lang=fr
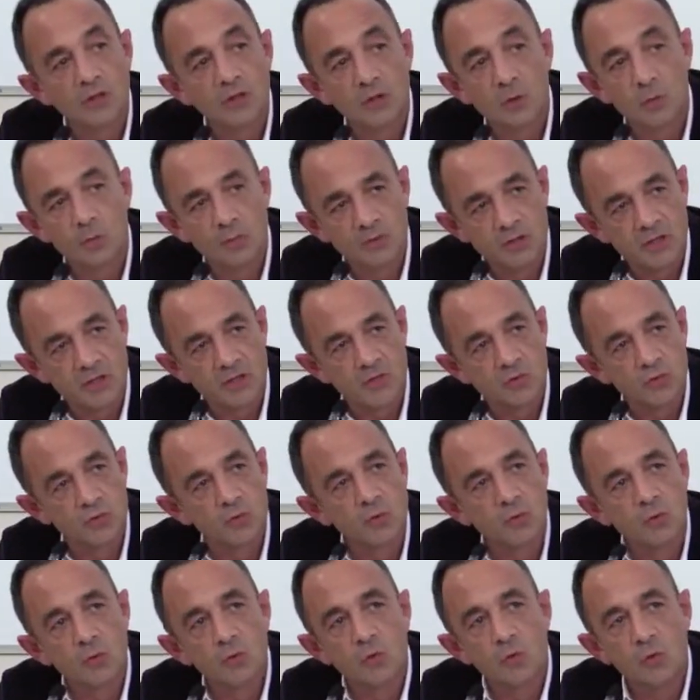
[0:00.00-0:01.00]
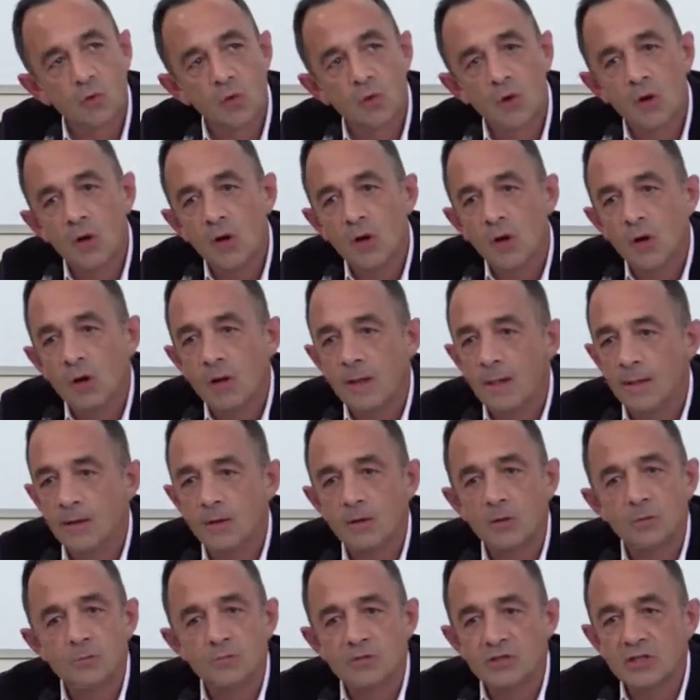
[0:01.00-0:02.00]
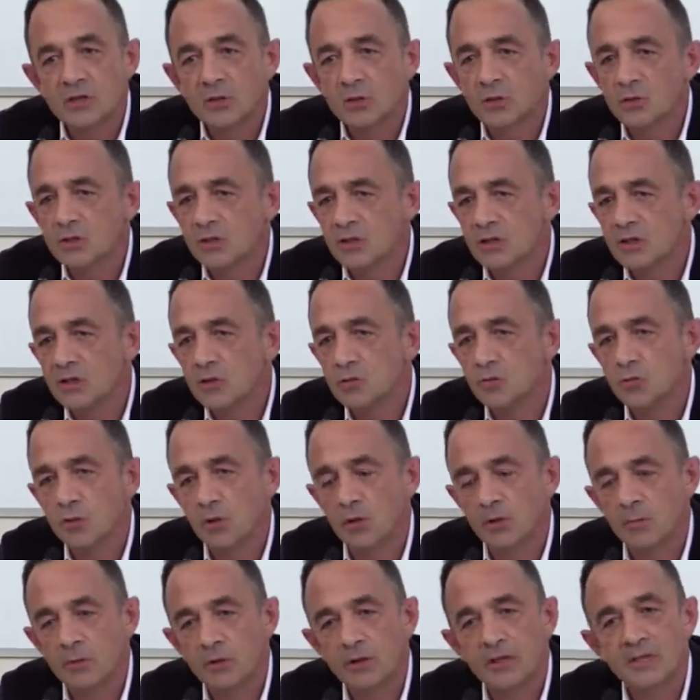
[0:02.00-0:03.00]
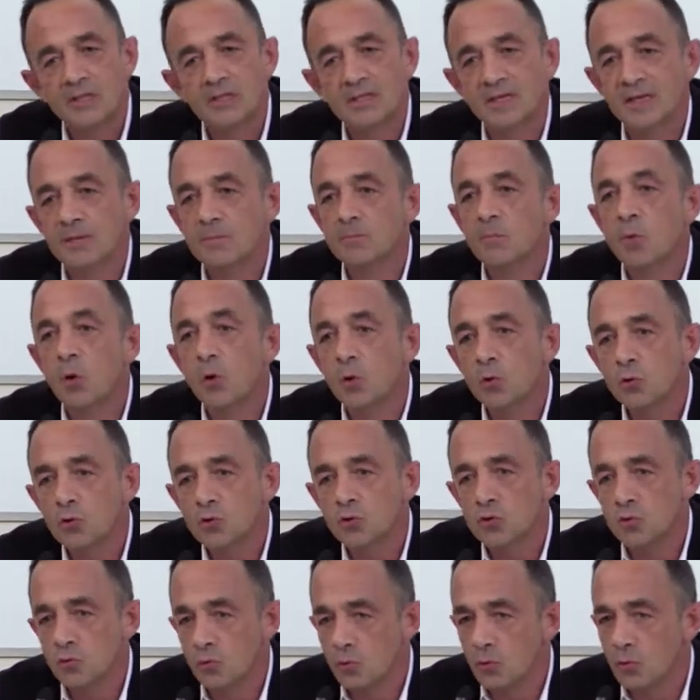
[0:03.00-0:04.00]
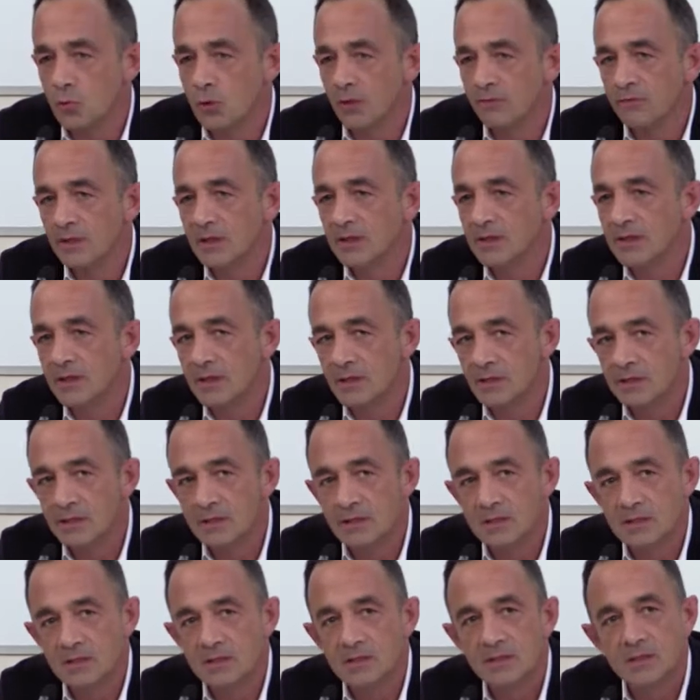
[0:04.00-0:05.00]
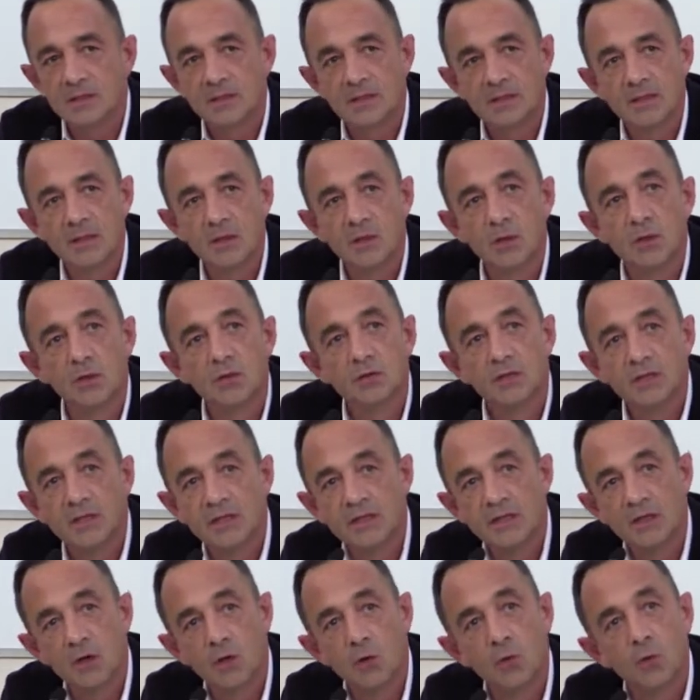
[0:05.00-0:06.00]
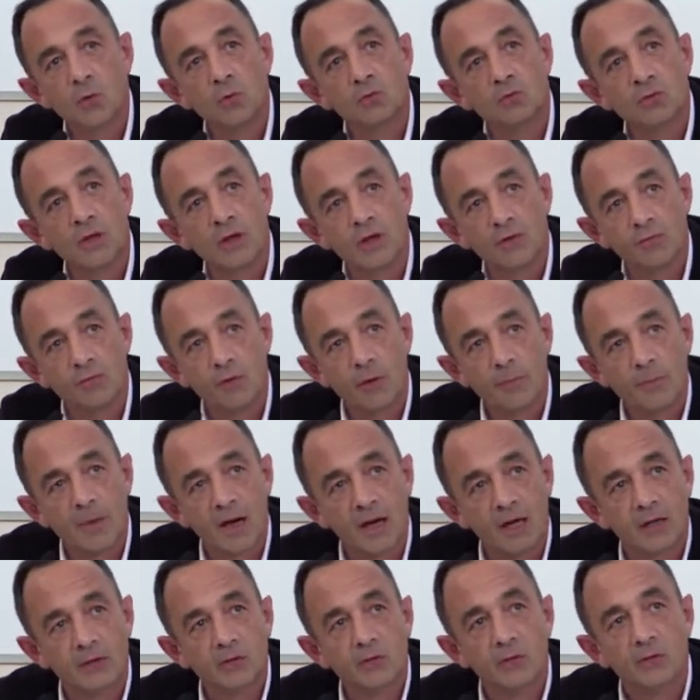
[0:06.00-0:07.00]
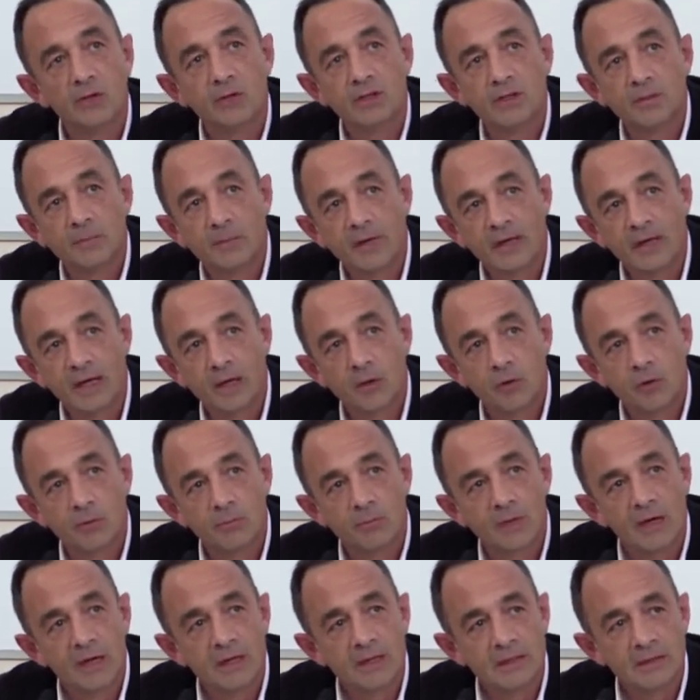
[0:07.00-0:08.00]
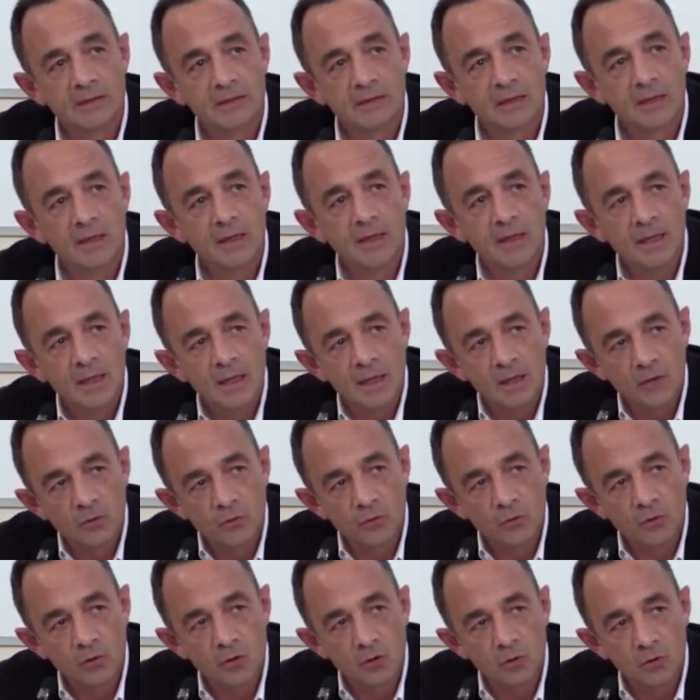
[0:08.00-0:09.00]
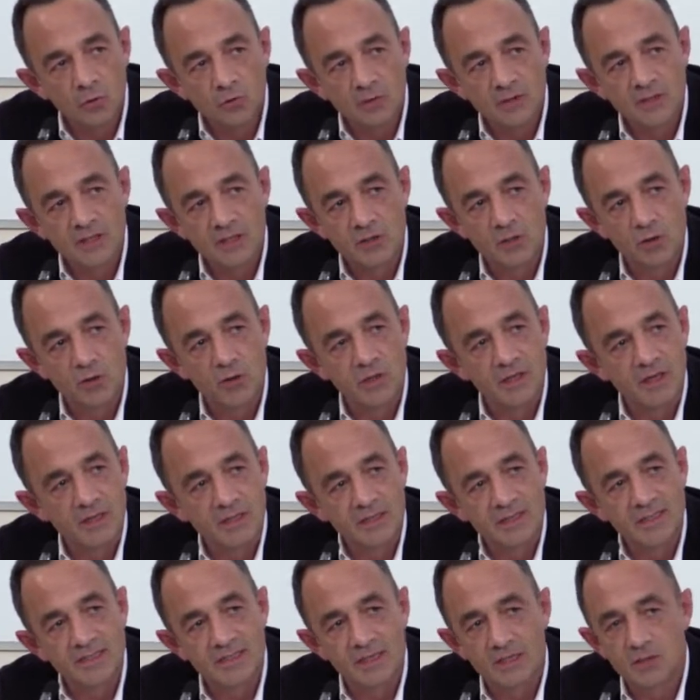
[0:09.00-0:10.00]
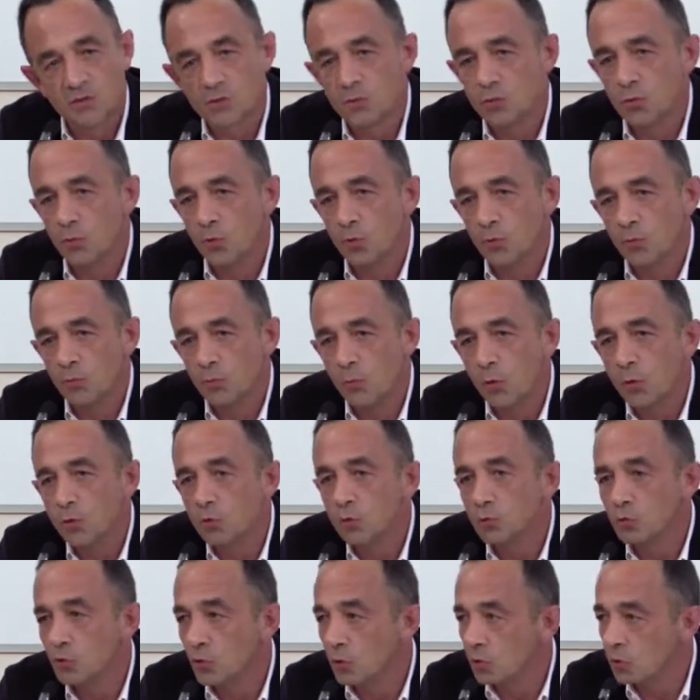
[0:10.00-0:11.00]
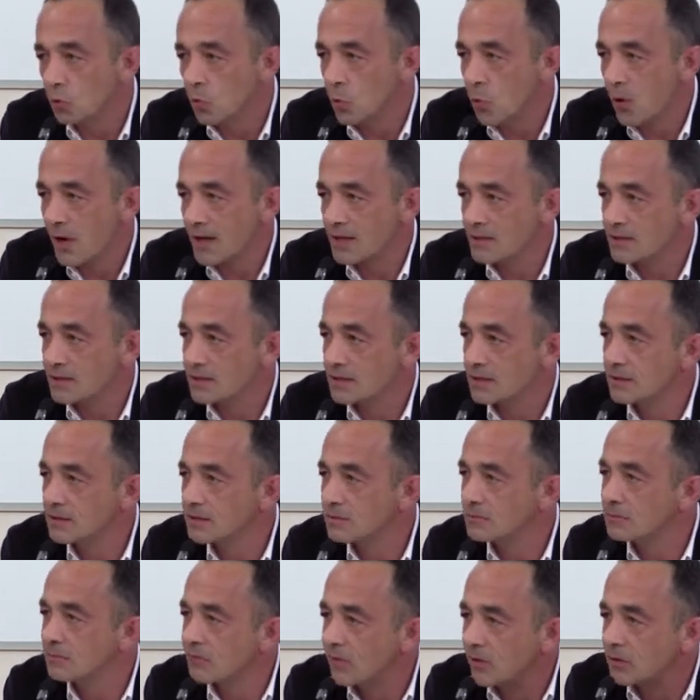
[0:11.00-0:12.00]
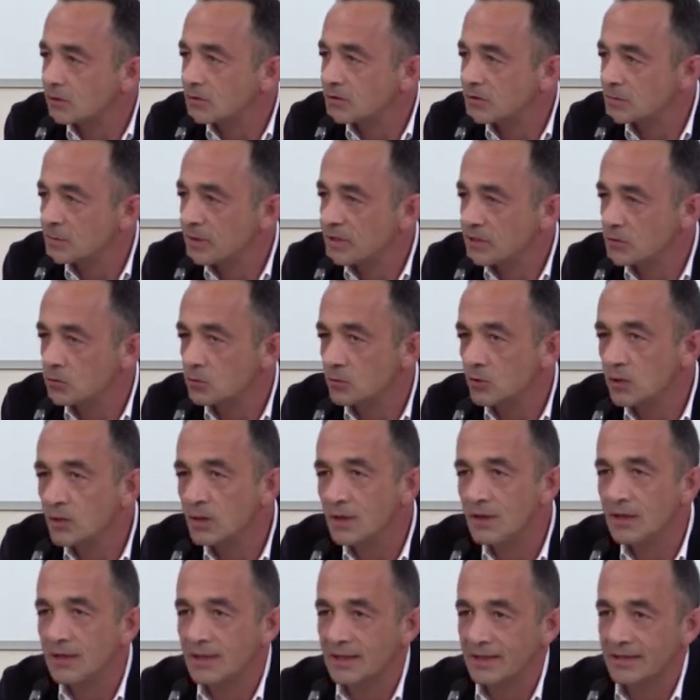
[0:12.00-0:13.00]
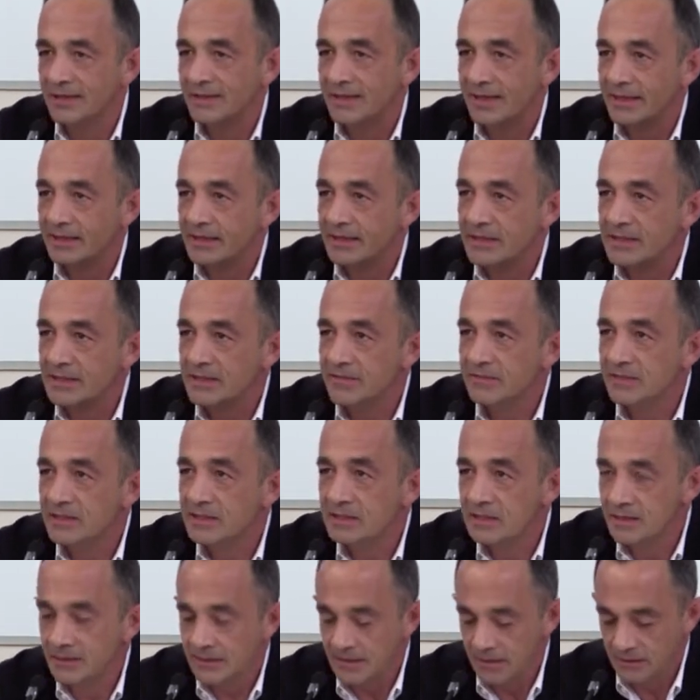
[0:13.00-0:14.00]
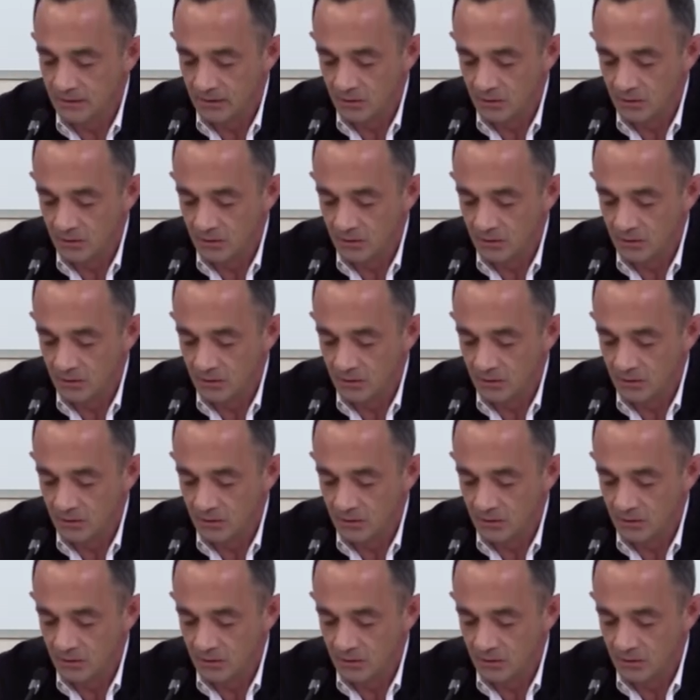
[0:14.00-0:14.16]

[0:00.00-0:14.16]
décompensation euh, psychotique sur un mode extrêmement anxieux, avec des, idées euh, délirantes, à la fois paranoïdes, mégalomanes, une grande désorganisation, beaucoup d'angoisse, enfin une espèce d'adhésivité